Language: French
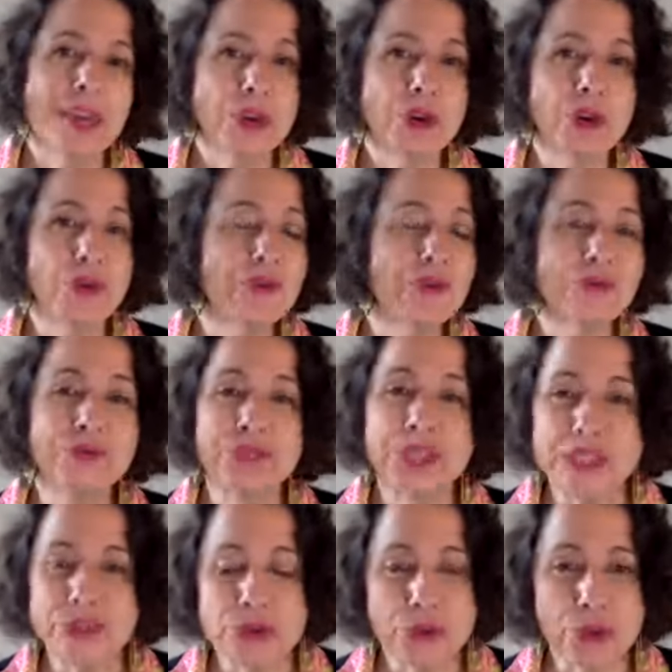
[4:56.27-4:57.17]
que vous
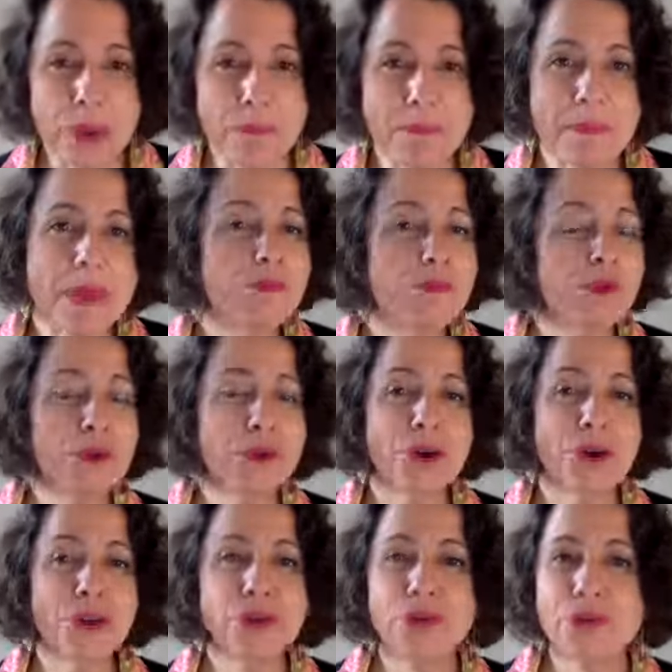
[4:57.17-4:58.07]
êtes sur la même
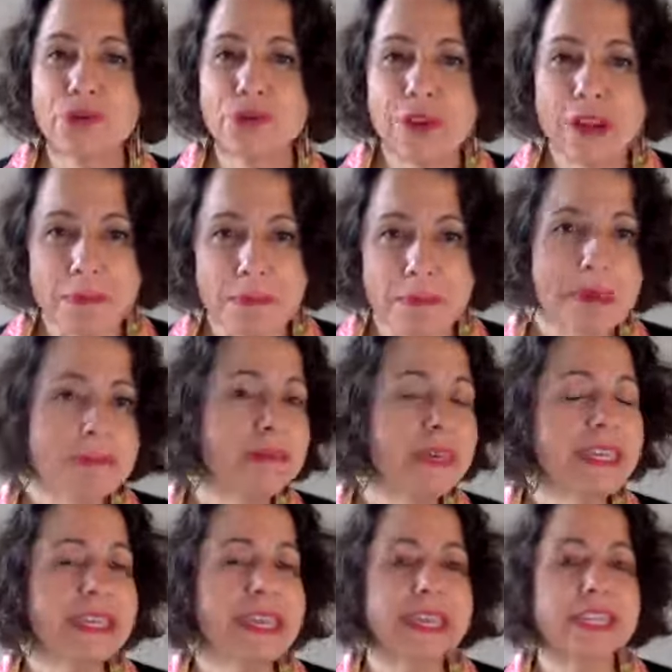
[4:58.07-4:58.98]
longueur d'onde, la même
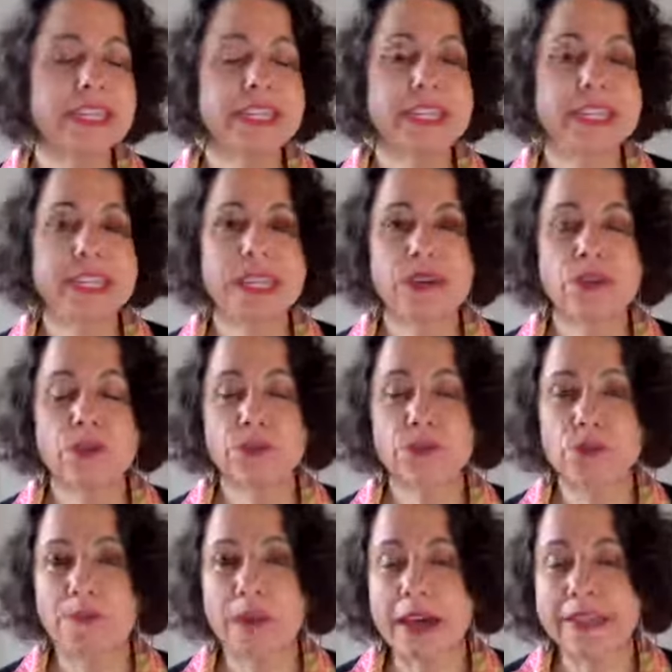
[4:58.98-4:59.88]
énergie, que
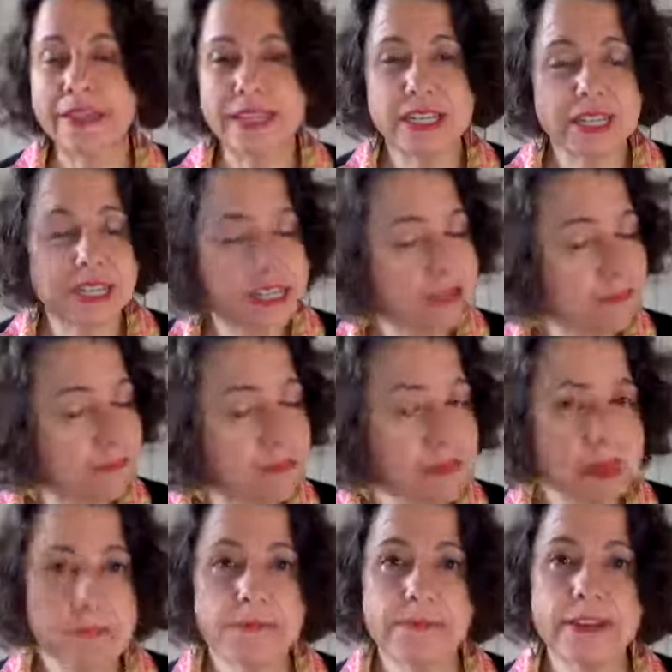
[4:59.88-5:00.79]
vous partagez les
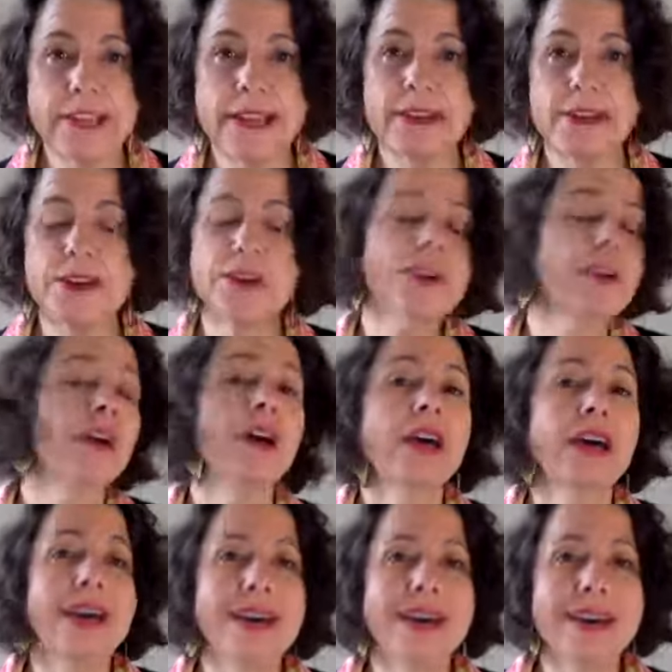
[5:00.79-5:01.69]
mêmes valeurs,
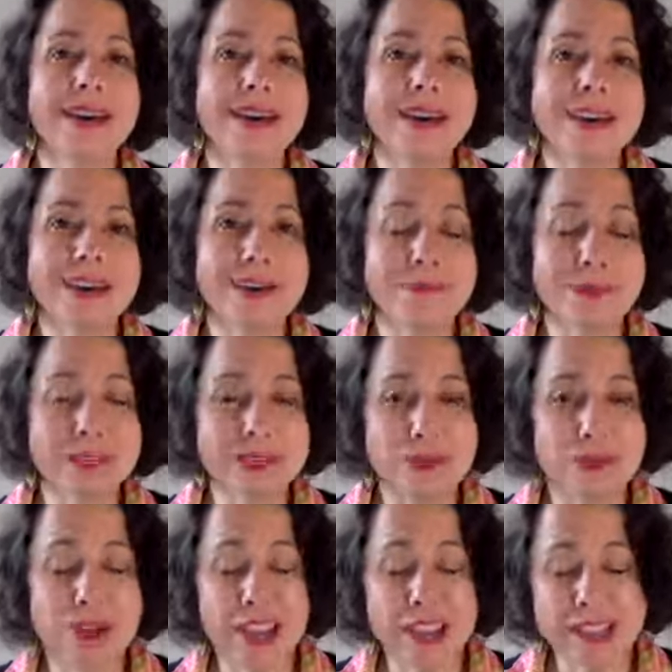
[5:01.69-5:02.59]
euh, parce
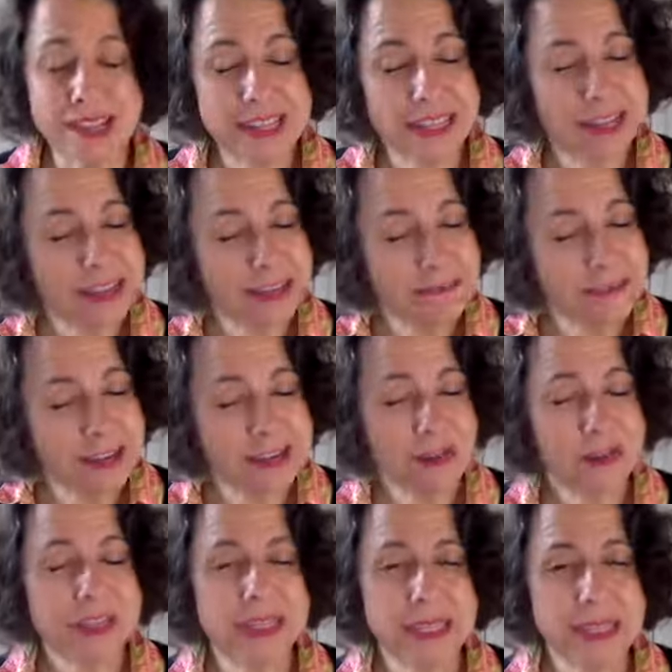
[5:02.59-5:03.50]
que les,
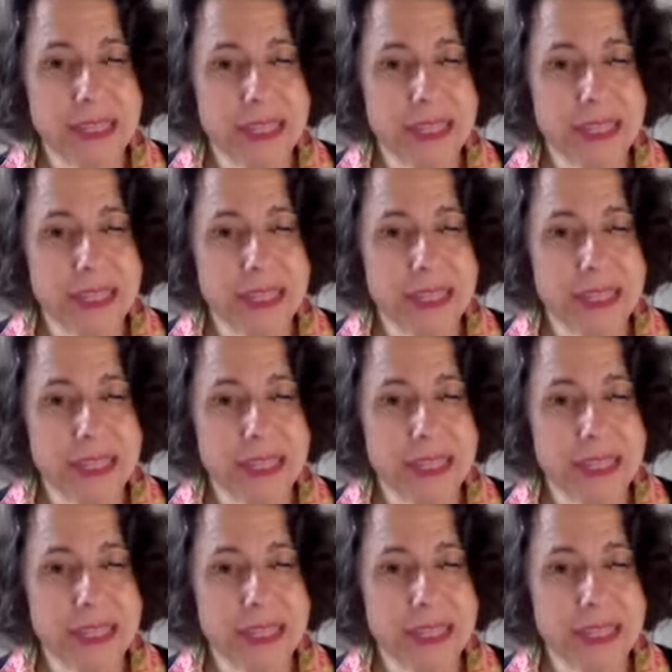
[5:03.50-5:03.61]
valeurs, c'est